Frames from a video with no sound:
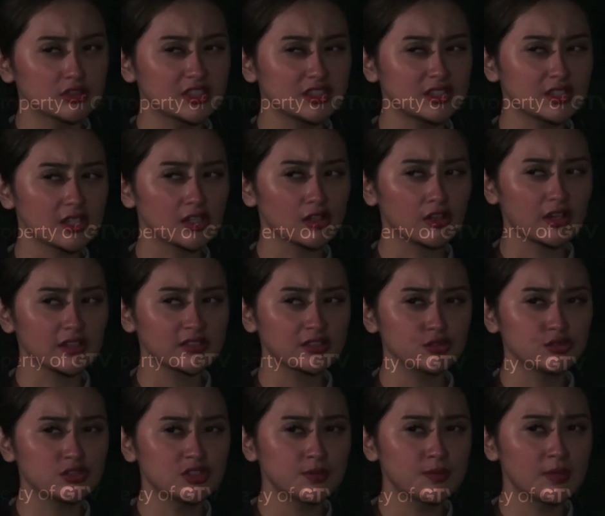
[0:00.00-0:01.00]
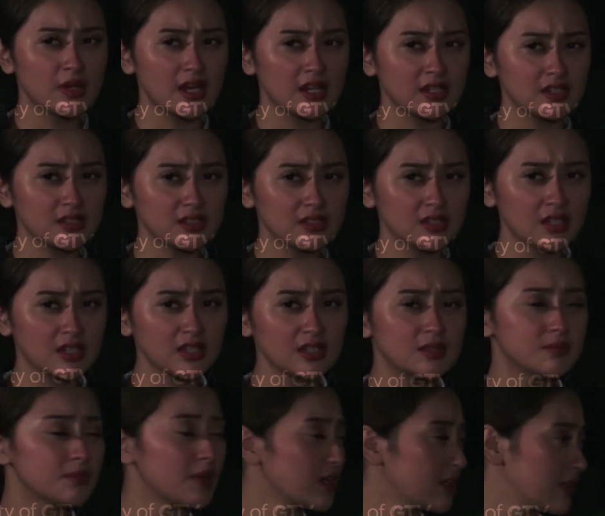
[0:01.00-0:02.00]
titik lokasi uji beraninya
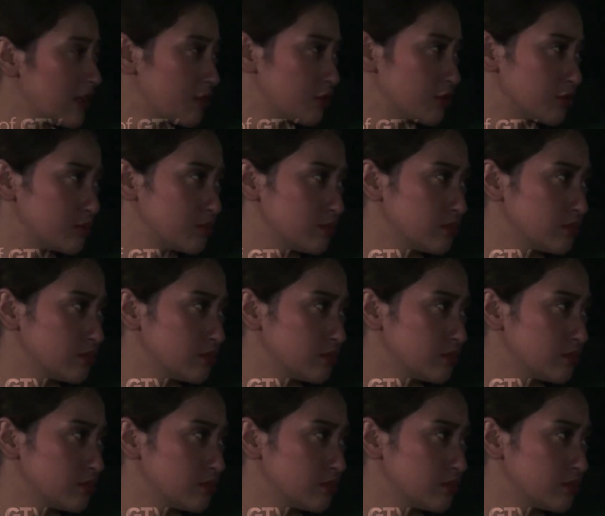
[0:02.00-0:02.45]
di mana ya Rod?